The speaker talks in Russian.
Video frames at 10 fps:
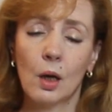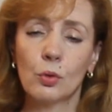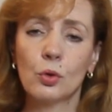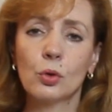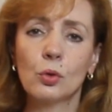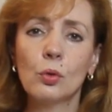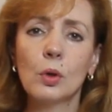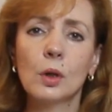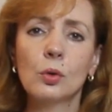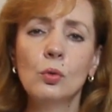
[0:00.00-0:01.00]
очень
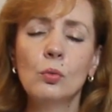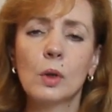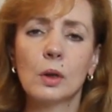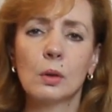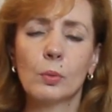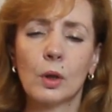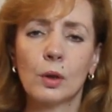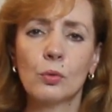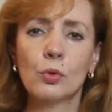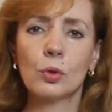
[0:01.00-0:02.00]
долго думает и
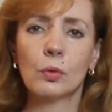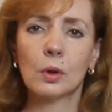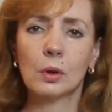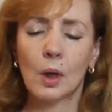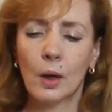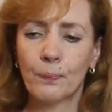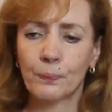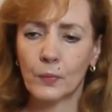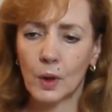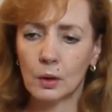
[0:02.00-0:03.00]
прокручивает
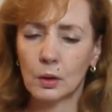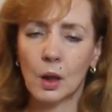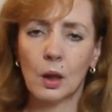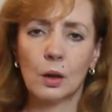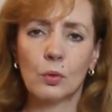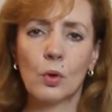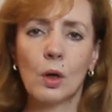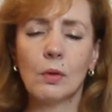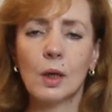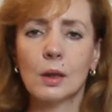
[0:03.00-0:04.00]
как такая
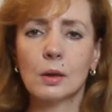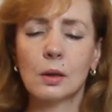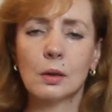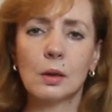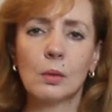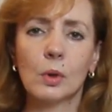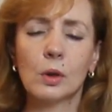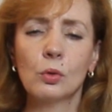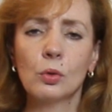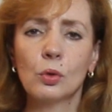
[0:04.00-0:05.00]
круговая система,
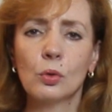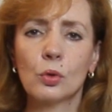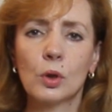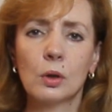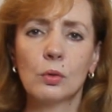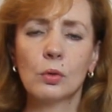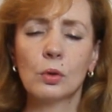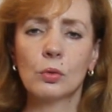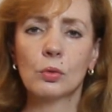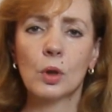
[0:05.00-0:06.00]
одно и то же, одно и
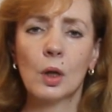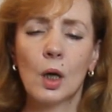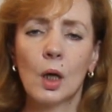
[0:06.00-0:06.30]
то же,